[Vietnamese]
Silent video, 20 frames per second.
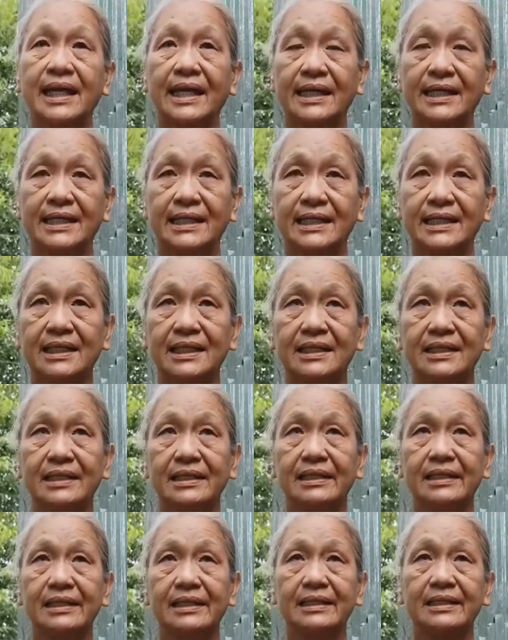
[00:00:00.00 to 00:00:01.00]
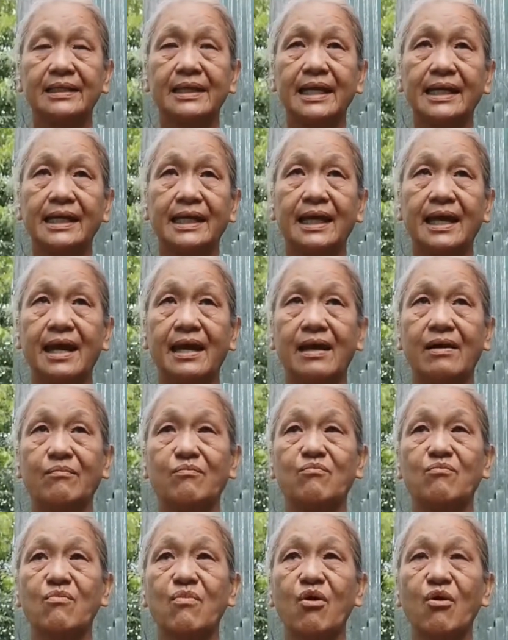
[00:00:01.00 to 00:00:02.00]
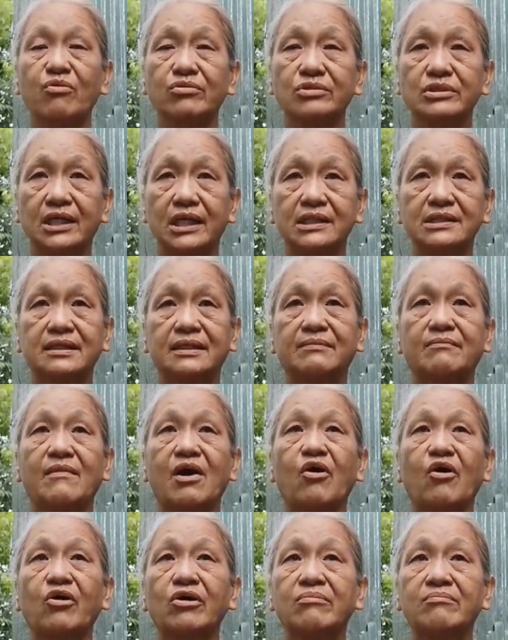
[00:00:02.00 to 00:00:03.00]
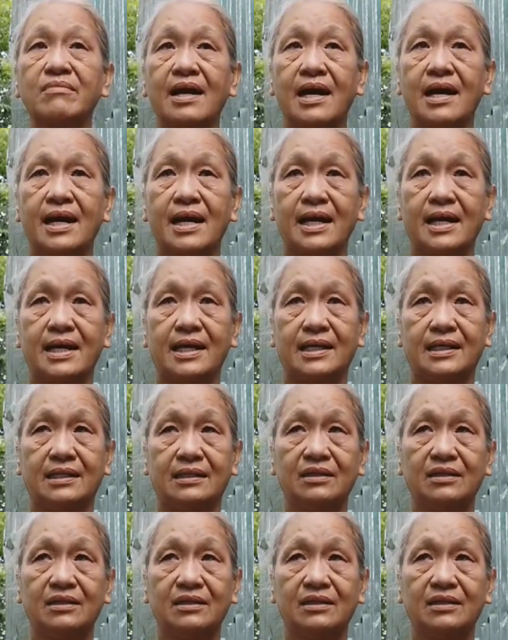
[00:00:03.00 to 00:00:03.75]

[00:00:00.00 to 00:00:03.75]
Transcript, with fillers: đứa bé này đây là một vị tiền bối